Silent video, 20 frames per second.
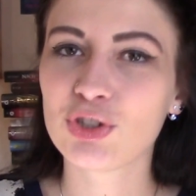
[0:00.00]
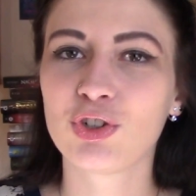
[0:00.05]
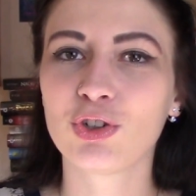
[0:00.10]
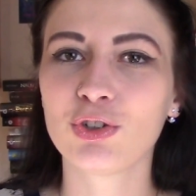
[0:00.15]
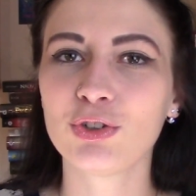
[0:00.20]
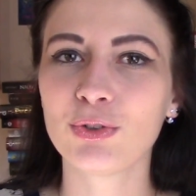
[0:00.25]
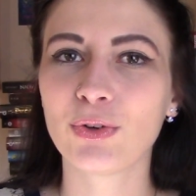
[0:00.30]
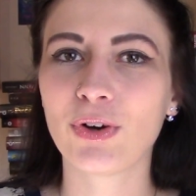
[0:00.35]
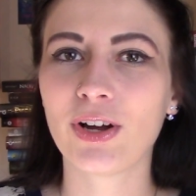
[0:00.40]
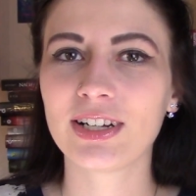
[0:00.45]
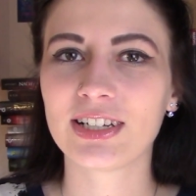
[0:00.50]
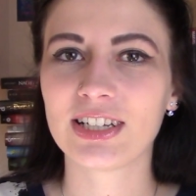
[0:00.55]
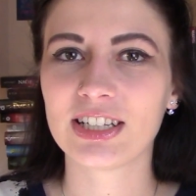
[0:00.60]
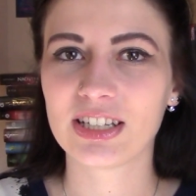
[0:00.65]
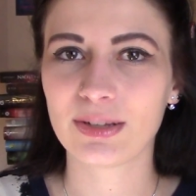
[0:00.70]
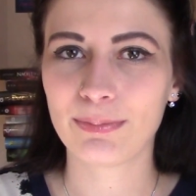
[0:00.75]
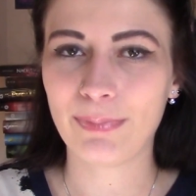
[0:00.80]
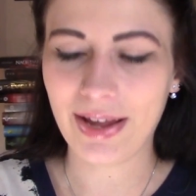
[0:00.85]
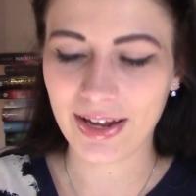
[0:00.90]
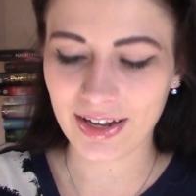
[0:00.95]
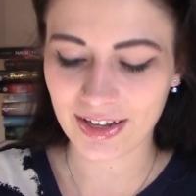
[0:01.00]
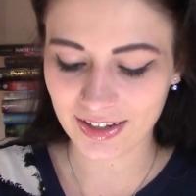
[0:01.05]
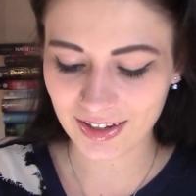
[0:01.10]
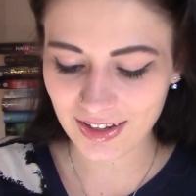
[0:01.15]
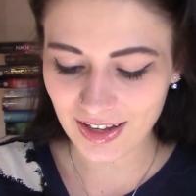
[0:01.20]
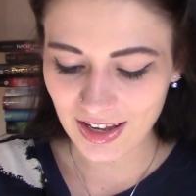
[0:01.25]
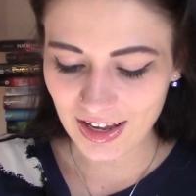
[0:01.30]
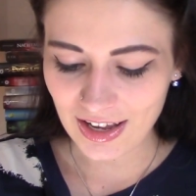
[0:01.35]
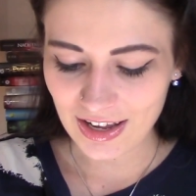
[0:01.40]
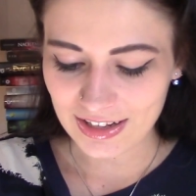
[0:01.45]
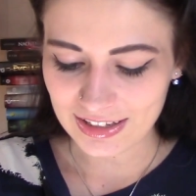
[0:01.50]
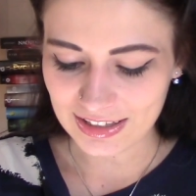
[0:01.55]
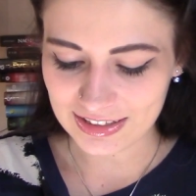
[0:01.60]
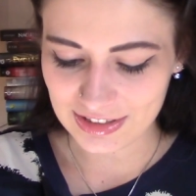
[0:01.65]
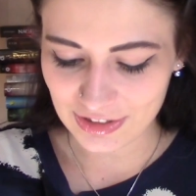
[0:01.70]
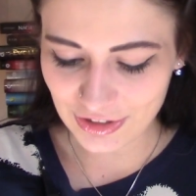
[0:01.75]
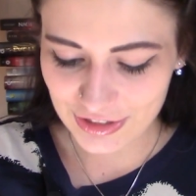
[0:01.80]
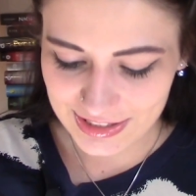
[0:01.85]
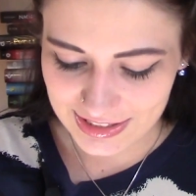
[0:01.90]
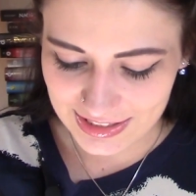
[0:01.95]
schon eine ordentliche Menge.
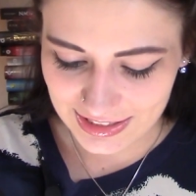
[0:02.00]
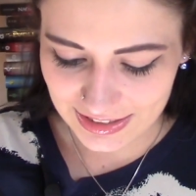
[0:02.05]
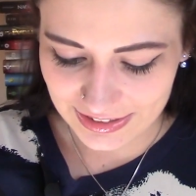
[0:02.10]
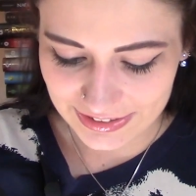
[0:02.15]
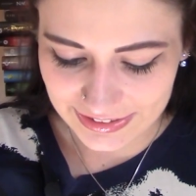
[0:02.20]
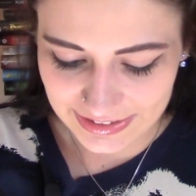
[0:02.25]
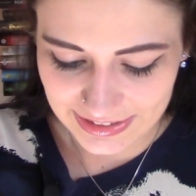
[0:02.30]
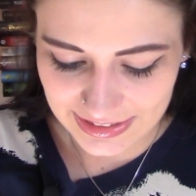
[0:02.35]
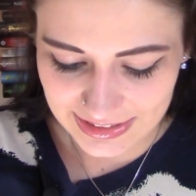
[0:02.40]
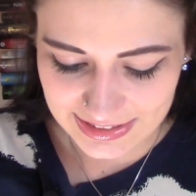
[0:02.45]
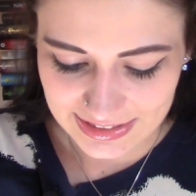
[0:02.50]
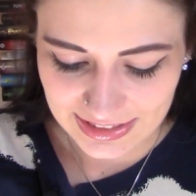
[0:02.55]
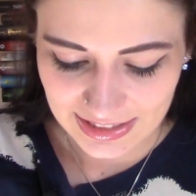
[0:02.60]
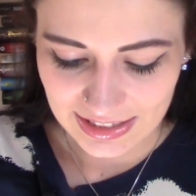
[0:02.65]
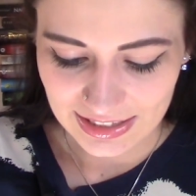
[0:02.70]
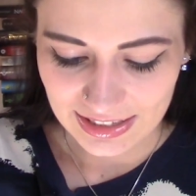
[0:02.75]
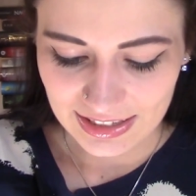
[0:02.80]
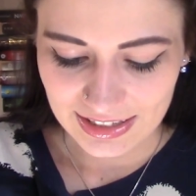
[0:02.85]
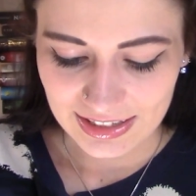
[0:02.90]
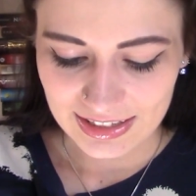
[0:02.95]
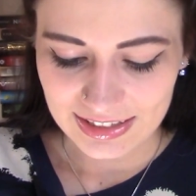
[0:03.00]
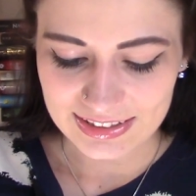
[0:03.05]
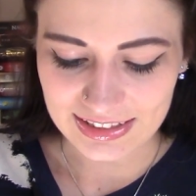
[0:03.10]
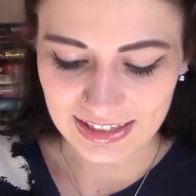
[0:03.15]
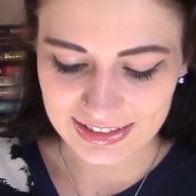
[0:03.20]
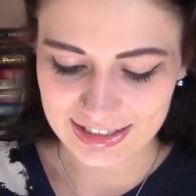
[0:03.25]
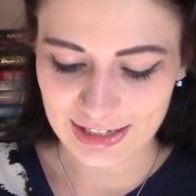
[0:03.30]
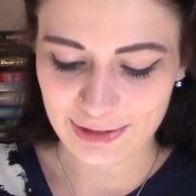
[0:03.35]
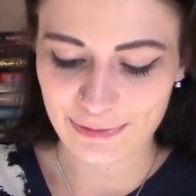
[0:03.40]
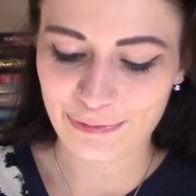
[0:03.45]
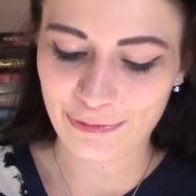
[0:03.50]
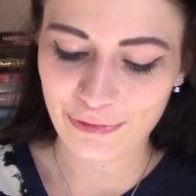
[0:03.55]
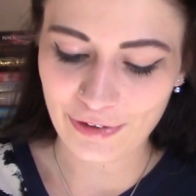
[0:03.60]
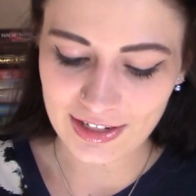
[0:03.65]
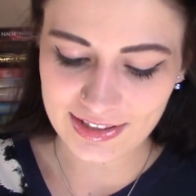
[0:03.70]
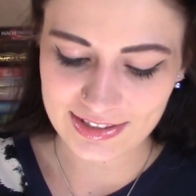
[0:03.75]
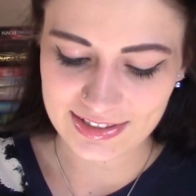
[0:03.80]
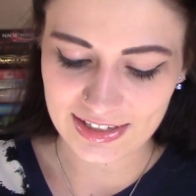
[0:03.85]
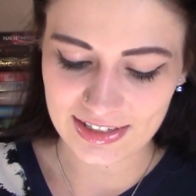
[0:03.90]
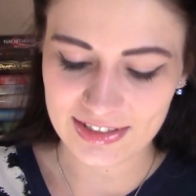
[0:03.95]
Das Lustige ist, dass ich
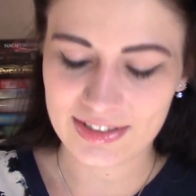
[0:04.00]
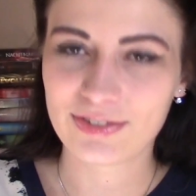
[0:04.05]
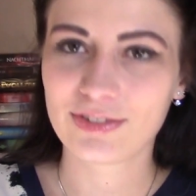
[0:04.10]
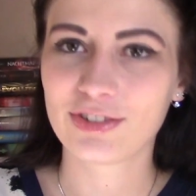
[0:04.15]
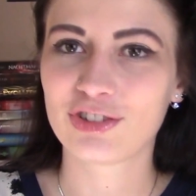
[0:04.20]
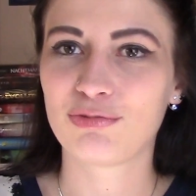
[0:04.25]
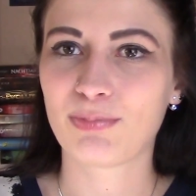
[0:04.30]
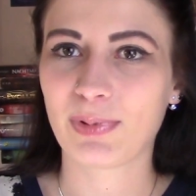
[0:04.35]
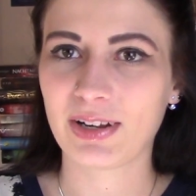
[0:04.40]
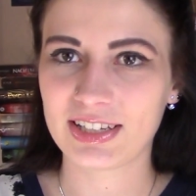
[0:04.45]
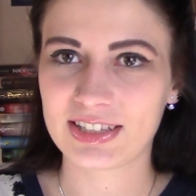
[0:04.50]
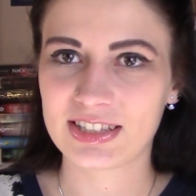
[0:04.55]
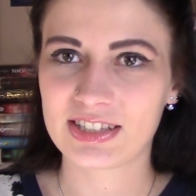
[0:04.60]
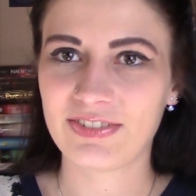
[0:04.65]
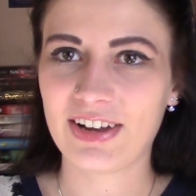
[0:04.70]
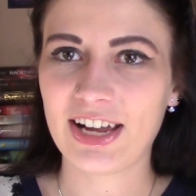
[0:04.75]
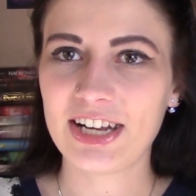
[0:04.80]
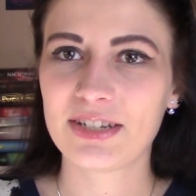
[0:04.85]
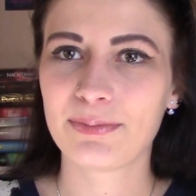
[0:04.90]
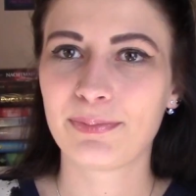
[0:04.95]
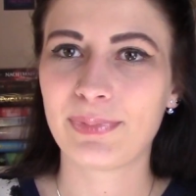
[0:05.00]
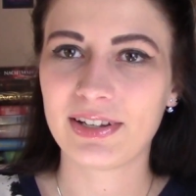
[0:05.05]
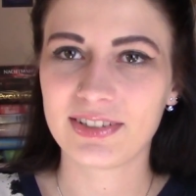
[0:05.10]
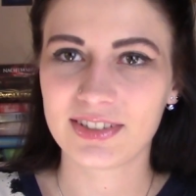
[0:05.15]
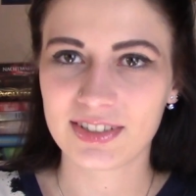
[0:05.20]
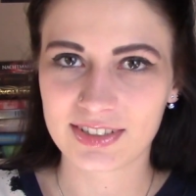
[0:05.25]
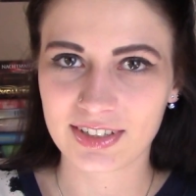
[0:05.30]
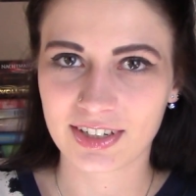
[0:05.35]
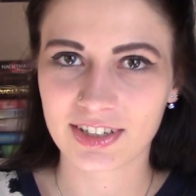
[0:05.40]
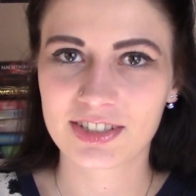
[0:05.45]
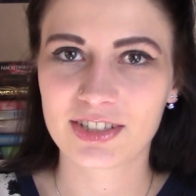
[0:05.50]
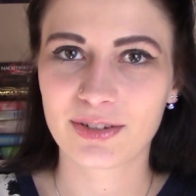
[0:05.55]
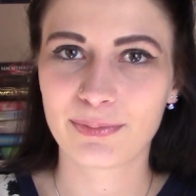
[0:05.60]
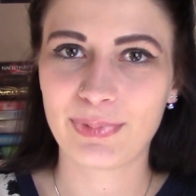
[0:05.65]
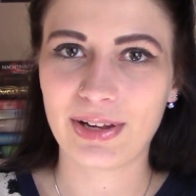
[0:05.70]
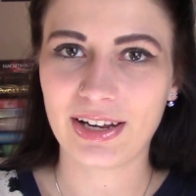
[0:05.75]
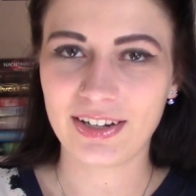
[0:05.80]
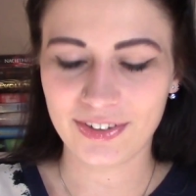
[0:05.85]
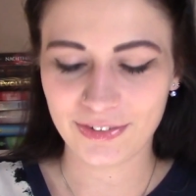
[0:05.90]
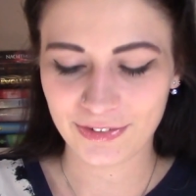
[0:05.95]
Fortsetzung, sprich zweite Bände, dritte
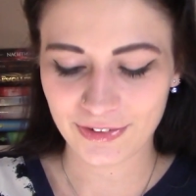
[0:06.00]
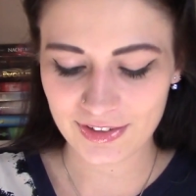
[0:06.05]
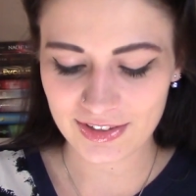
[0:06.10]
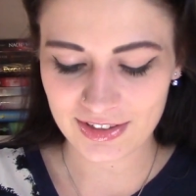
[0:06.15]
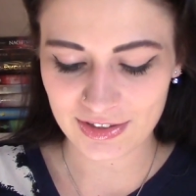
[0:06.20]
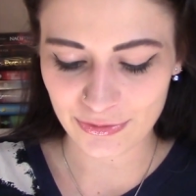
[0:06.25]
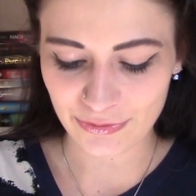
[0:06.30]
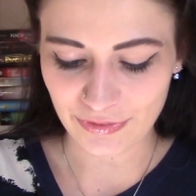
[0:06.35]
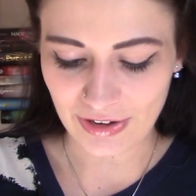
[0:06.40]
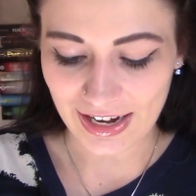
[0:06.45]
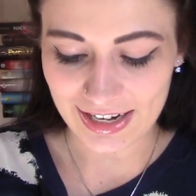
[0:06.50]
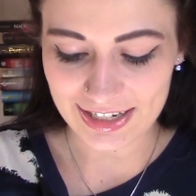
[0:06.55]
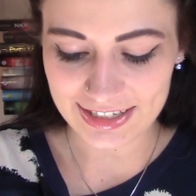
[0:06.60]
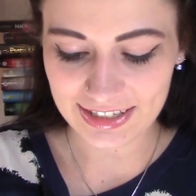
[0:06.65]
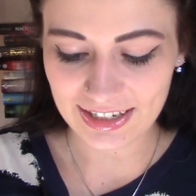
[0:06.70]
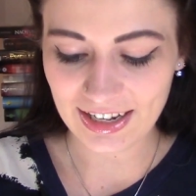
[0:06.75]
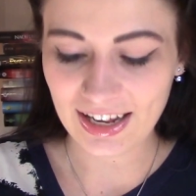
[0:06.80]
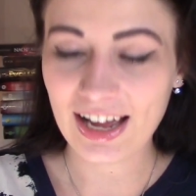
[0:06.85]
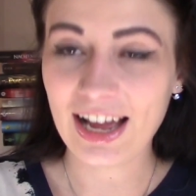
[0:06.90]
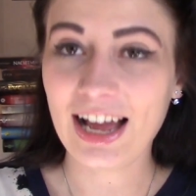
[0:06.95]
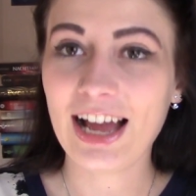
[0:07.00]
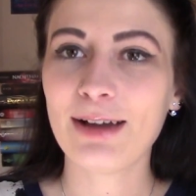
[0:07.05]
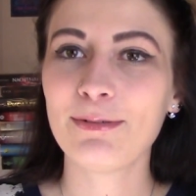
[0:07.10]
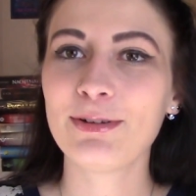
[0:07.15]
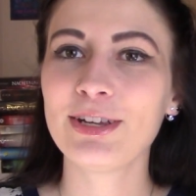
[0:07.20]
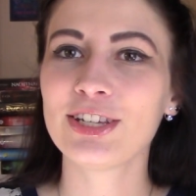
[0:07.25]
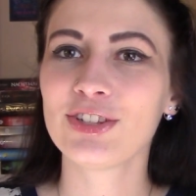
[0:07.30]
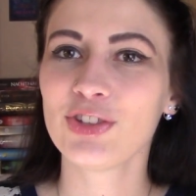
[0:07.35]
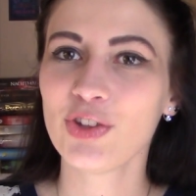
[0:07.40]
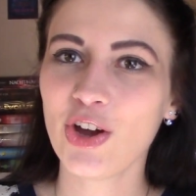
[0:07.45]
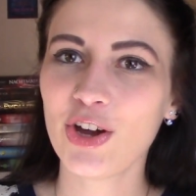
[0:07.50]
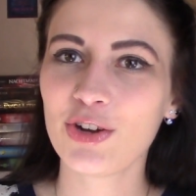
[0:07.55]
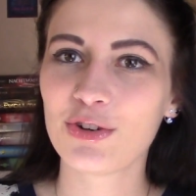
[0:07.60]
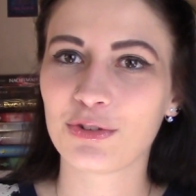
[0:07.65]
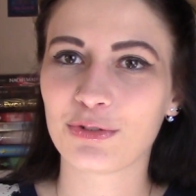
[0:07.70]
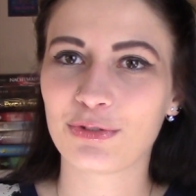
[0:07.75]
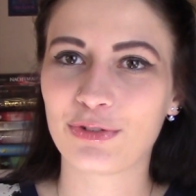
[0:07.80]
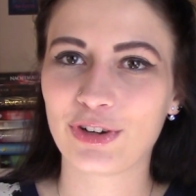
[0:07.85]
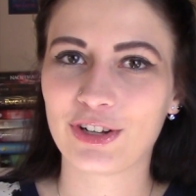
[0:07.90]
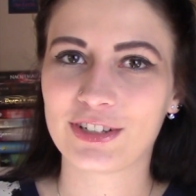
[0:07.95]
Bände und so weiter, habe ich
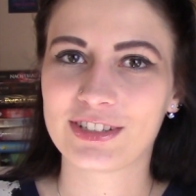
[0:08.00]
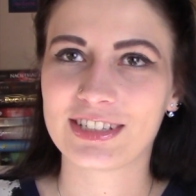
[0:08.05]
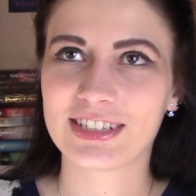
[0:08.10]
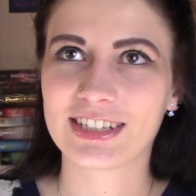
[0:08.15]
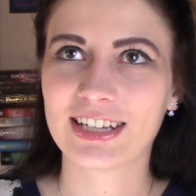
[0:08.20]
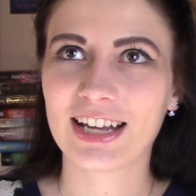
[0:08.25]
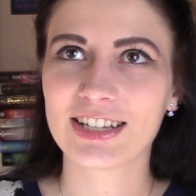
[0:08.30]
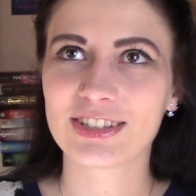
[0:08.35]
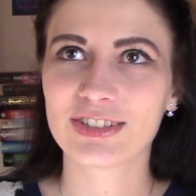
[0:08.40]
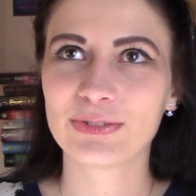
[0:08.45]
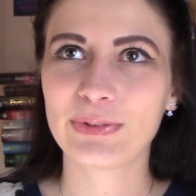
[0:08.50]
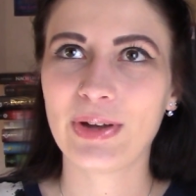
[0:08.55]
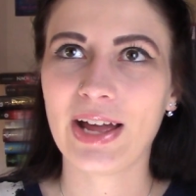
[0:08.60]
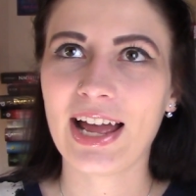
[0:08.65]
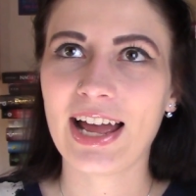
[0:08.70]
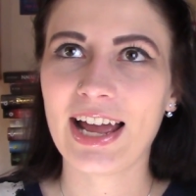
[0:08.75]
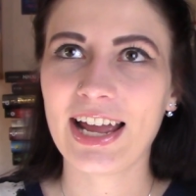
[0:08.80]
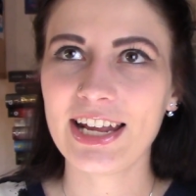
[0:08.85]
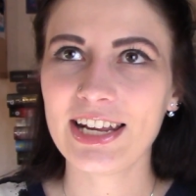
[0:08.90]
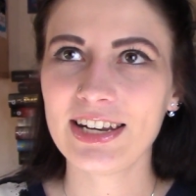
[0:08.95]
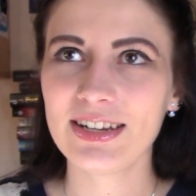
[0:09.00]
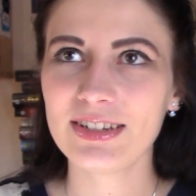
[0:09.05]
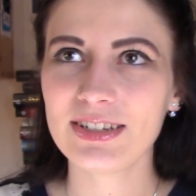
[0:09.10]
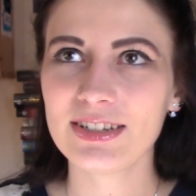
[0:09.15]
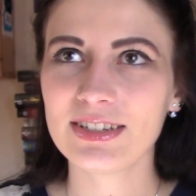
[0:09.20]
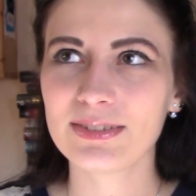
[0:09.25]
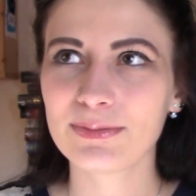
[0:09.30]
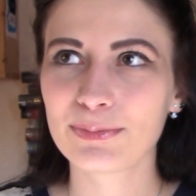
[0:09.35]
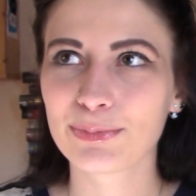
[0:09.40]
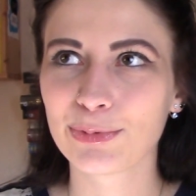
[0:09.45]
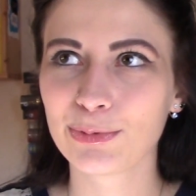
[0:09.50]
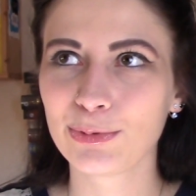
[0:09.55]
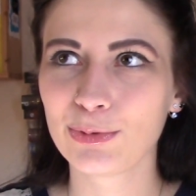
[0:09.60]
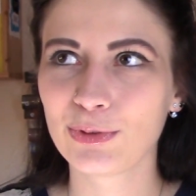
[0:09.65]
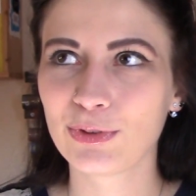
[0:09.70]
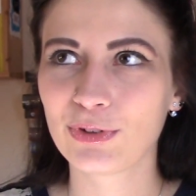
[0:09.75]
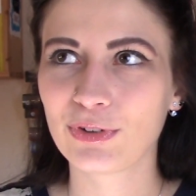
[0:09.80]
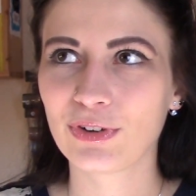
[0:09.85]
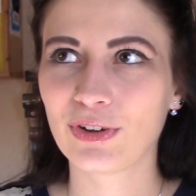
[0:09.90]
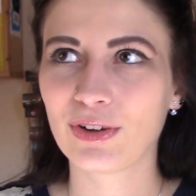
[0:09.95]
49, also nur ein
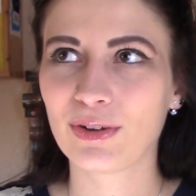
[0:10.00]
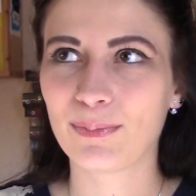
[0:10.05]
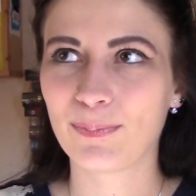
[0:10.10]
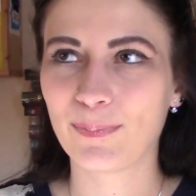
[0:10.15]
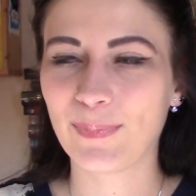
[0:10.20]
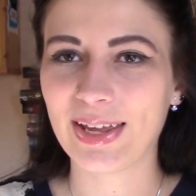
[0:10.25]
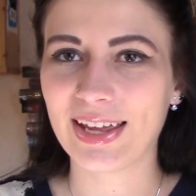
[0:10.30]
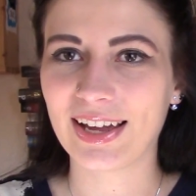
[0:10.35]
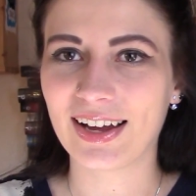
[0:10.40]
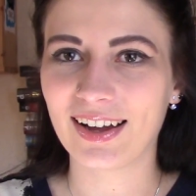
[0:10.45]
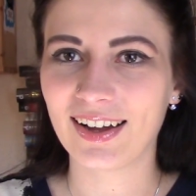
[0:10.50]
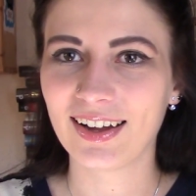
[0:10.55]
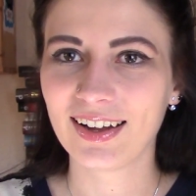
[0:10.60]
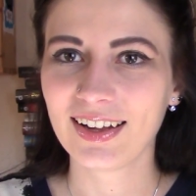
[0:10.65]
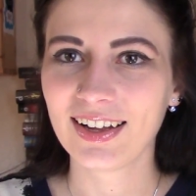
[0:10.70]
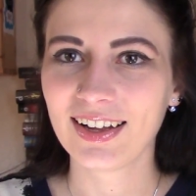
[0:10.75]
Buch mehr.